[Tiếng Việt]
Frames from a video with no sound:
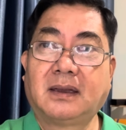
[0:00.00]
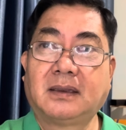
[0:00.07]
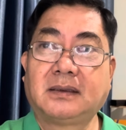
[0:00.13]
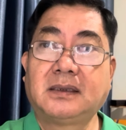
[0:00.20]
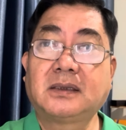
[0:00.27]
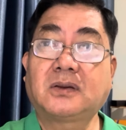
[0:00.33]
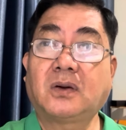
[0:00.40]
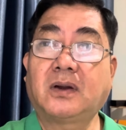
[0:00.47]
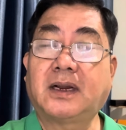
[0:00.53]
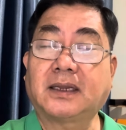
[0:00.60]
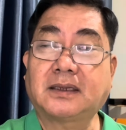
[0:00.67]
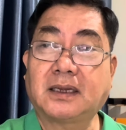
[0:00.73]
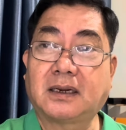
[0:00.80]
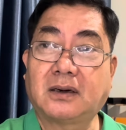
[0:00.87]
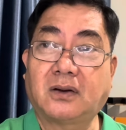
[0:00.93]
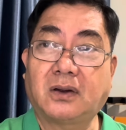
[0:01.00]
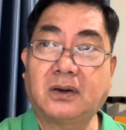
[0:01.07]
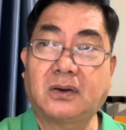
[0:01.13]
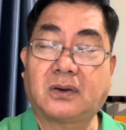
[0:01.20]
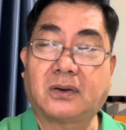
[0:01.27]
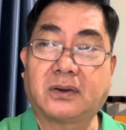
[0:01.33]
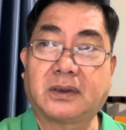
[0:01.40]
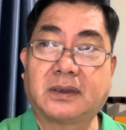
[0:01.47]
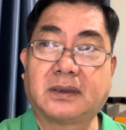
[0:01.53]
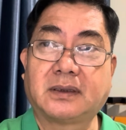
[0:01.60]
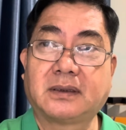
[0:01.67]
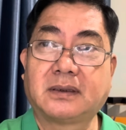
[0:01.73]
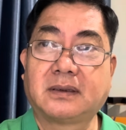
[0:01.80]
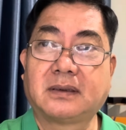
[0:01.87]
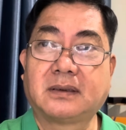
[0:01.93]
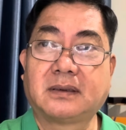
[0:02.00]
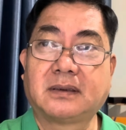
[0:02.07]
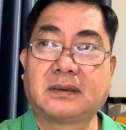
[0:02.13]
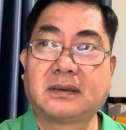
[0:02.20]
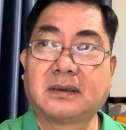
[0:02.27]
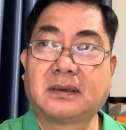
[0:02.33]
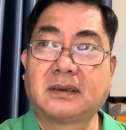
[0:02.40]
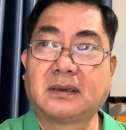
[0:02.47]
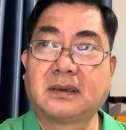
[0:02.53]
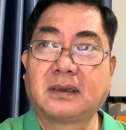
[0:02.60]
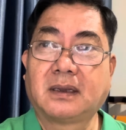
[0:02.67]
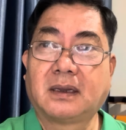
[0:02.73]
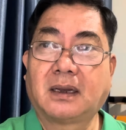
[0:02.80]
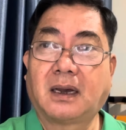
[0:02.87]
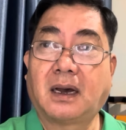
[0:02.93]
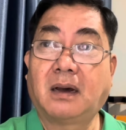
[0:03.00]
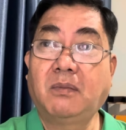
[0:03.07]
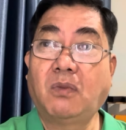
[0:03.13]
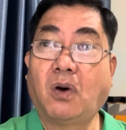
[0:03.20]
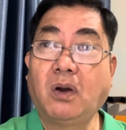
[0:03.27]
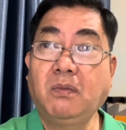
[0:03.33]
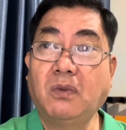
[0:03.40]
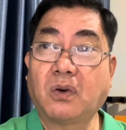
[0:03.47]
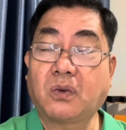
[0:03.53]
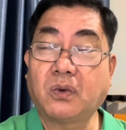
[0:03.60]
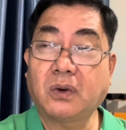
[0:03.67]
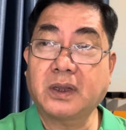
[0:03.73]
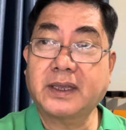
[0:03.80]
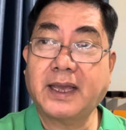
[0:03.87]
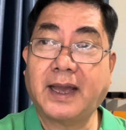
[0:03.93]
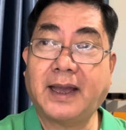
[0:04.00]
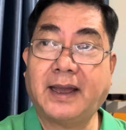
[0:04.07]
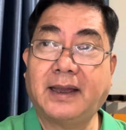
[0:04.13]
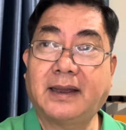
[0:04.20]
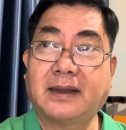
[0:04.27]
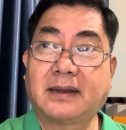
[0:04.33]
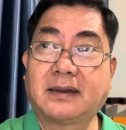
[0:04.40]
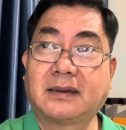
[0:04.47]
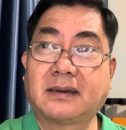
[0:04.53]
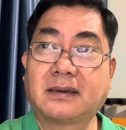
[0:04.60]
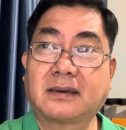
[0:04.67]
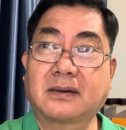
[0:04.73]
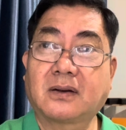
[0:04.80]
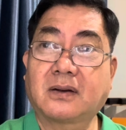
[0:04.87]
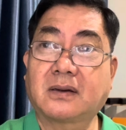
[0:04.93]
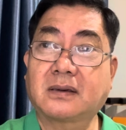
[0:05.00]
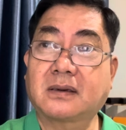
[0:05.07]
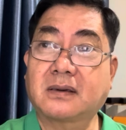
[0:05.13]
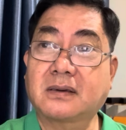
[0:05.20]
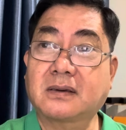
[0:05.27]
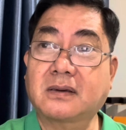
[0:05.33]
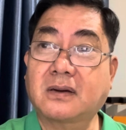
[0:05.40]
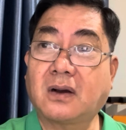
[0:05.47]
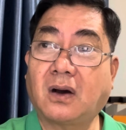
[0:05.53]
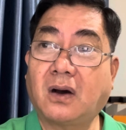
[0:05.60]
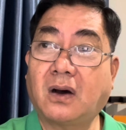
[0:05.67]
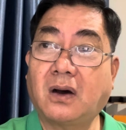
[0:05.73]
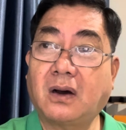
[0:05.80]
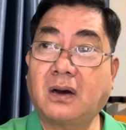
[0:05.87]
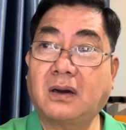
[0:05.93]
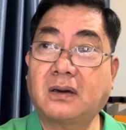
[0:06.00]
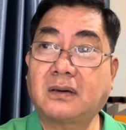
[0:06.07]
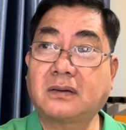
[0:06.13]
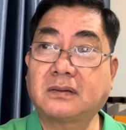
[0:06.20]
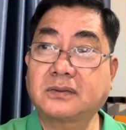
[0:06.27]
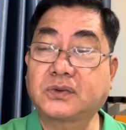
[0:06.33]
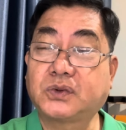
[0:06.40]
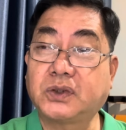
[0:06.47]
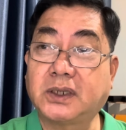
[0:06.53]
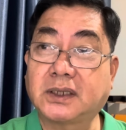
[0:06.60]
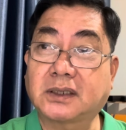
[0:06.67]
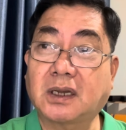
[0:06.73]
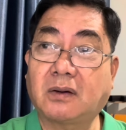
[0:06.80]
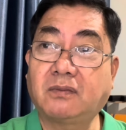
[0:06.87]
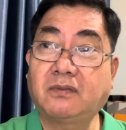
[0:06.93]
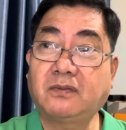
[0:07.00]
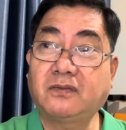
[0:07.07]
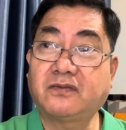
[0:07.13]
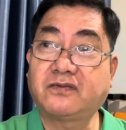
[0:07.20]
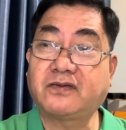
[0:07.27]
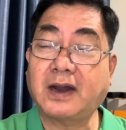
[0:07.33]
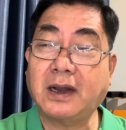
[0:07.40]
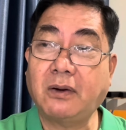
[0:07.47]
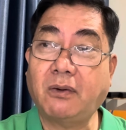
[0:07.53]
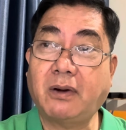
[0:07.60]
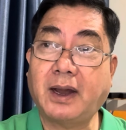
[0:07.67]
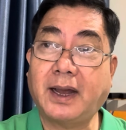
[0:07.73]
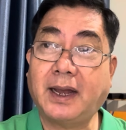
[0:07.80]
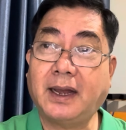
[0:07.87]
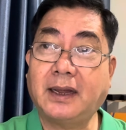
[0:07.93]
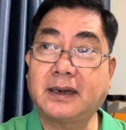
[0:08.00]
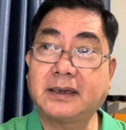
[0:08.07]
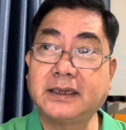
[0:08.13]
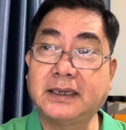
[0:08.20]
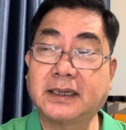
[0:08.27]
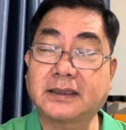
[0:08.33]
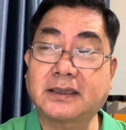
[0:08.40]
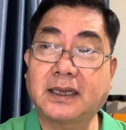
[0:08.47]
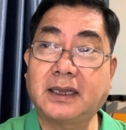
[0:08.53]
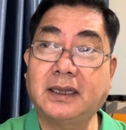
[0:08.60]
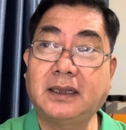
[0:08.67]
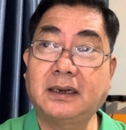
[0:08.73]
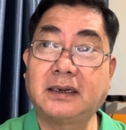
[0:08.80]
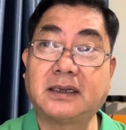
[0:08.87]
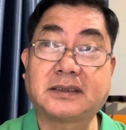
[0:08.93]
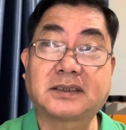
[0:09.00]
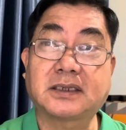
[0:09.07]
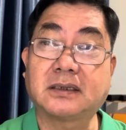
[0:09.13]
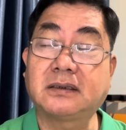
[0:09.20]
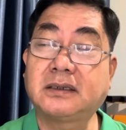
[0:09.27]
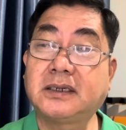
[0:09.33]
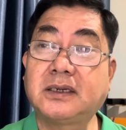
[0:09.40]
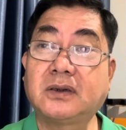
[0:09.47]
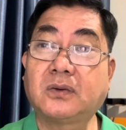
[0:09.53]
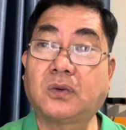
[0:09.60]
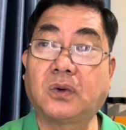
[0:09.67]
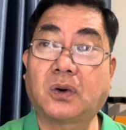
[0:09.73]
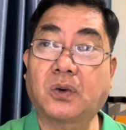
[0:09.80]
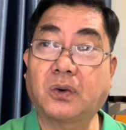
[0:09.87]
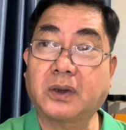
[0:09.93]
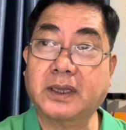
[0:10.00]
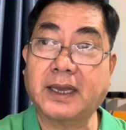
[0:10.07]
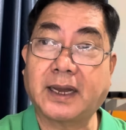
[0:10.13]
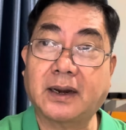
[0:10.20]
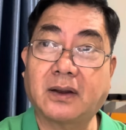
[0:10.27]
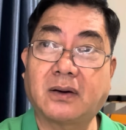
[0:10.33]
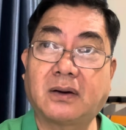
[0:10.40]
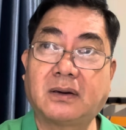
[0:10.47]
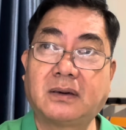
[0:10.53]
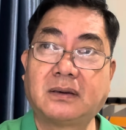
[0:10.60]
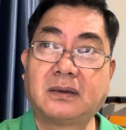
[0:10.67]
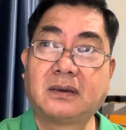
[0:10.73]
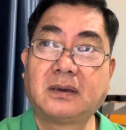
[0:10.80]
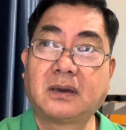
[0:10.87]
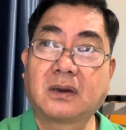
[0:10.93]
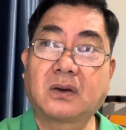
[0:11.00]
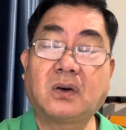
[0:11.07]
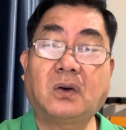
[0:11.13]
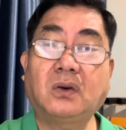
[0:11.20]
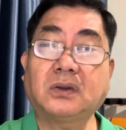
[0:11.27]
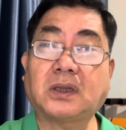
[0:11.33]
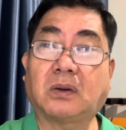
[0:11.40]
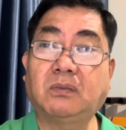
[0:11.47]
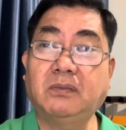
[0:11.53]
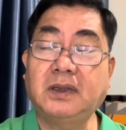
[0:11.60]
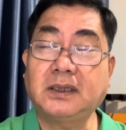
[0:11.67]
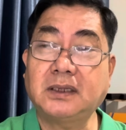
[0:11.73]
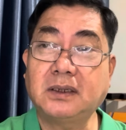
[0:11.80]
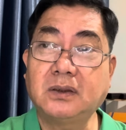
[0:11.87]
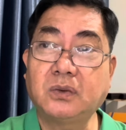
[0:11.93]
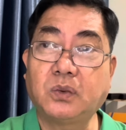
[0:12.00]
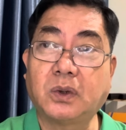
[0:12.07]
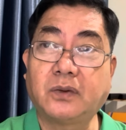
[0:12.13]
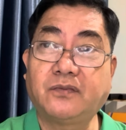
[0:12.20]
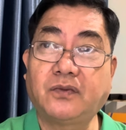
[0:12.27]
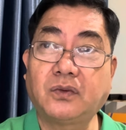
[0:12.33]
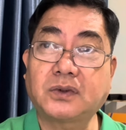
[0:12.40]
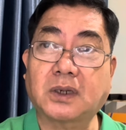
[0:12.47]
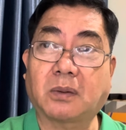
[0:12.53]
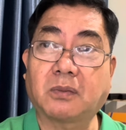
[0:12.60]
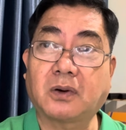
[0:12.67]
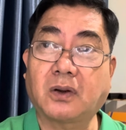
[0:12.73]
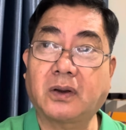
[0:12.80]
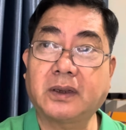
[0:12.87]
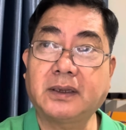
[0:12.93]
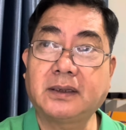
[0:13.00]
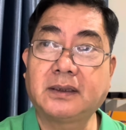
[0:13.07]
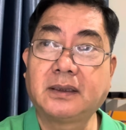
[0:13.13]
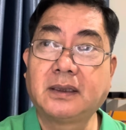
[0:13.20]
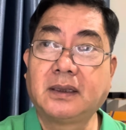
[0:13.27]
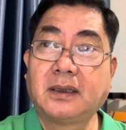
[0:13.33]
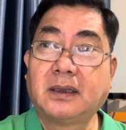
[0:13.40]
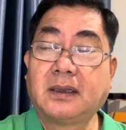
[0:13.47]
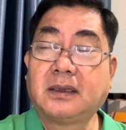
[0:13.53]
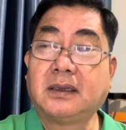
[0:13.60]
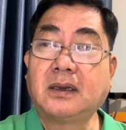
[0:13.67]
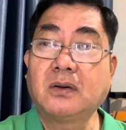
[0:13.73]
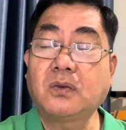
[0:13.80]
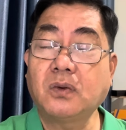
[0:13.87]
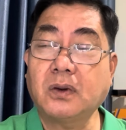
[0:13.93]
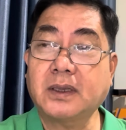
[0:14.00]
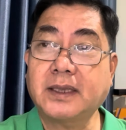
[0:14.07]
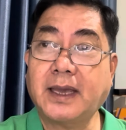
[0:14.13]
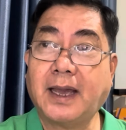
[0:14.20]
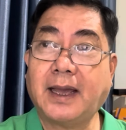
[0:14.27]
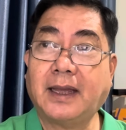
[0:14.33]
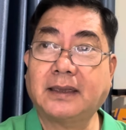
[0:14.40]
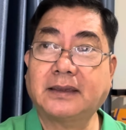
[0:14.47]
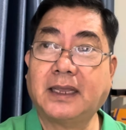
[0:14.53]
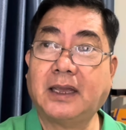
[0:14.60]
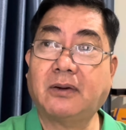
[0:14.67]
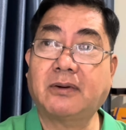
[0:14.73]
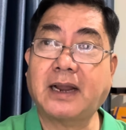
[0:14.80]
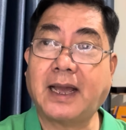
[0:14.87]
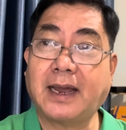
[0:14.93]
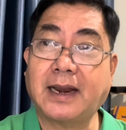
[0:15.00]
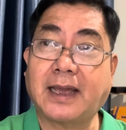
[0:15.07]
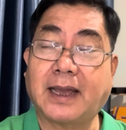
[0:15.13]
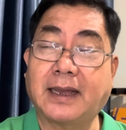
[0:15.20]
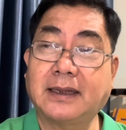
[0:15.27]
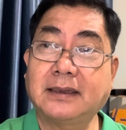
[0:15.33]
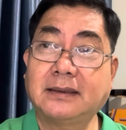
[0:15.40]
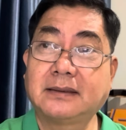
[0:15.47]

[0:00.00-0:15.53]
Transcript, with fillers: như tôi đã từng nói rồi ở mỗi một quốc gia có truyền thống, văn hóa, địa thế, lịch sử riêng của quốc gia đó. Cố Tổng Bí thư Nguyễn Phú Trọng nói, những quốc gia theo đa đảng